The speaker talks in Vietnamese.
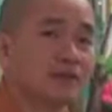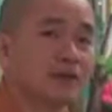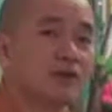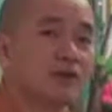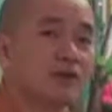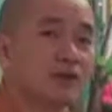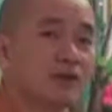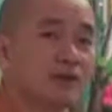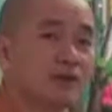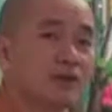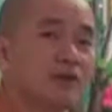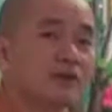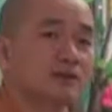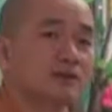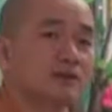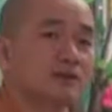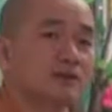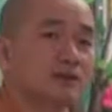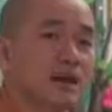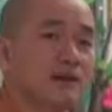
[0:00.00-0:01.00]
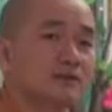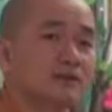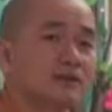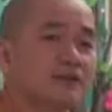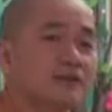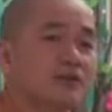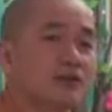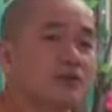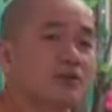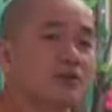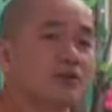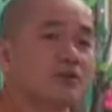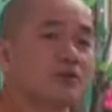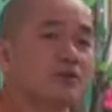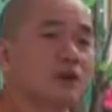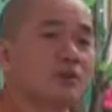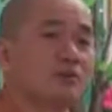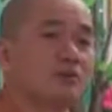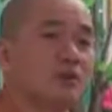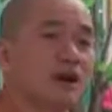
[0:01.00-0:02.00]
dầu rằng thân như cha với con
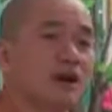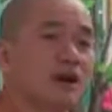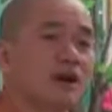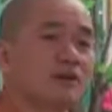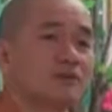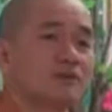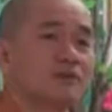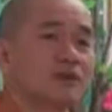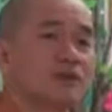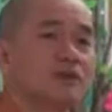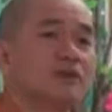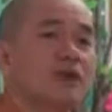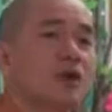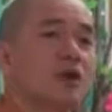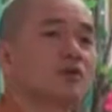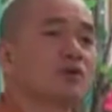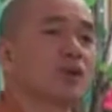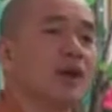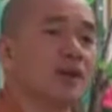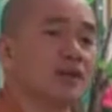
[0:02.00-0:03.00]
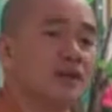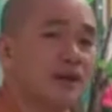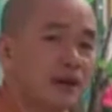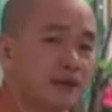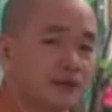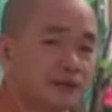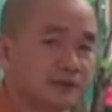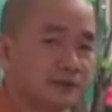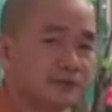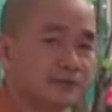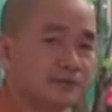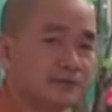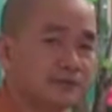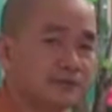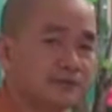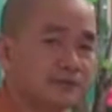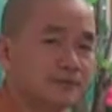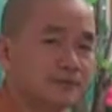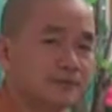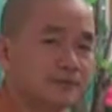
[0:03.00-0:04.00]
cũng không bằng lòng chịu khổ thay nhau.
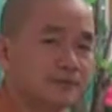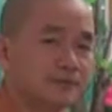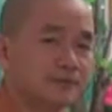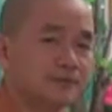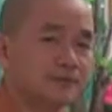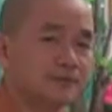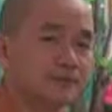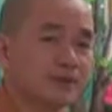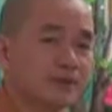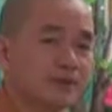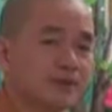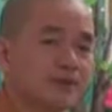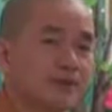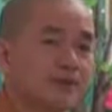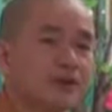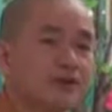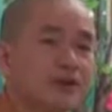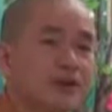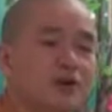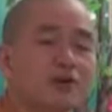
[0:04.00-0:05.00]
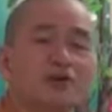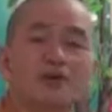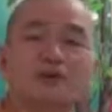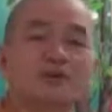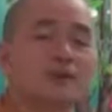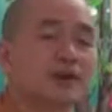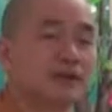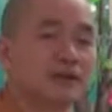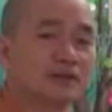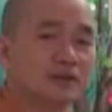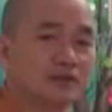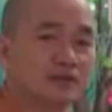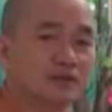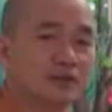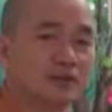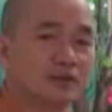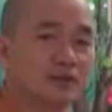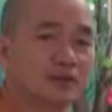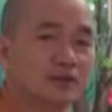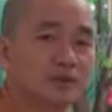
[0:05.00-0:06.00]
Khi khổ không ai
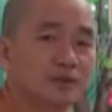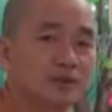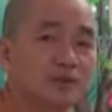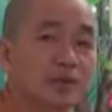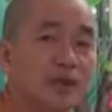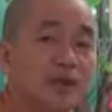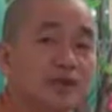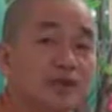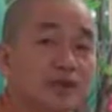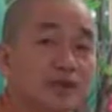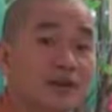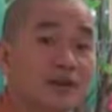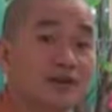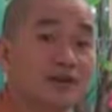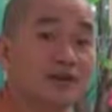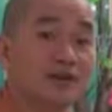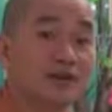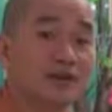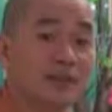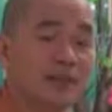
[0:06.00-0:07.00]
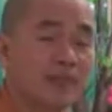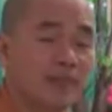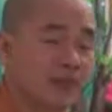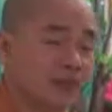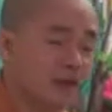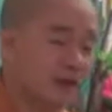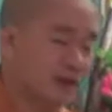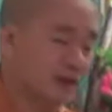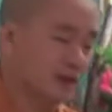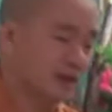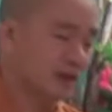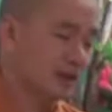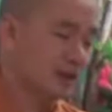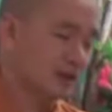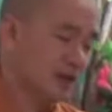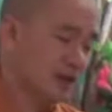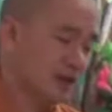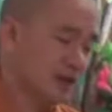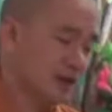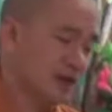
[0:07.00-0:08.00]
chịu thay cho ai được. Vậy
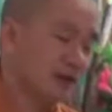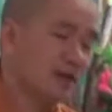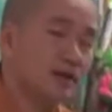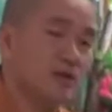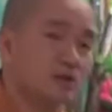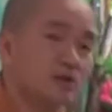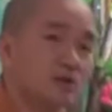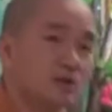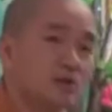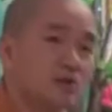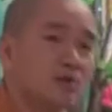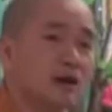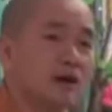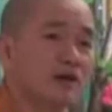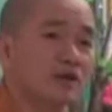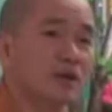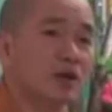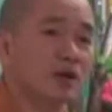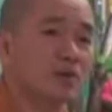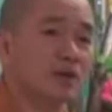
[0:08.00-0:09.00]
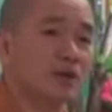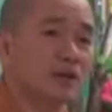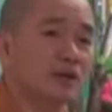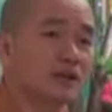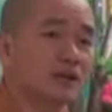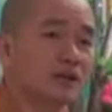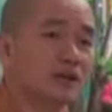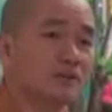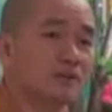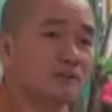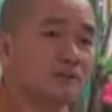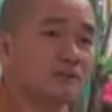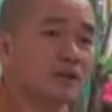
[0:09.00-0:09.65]
thì cái lễ cầu siêu bạc độ này á,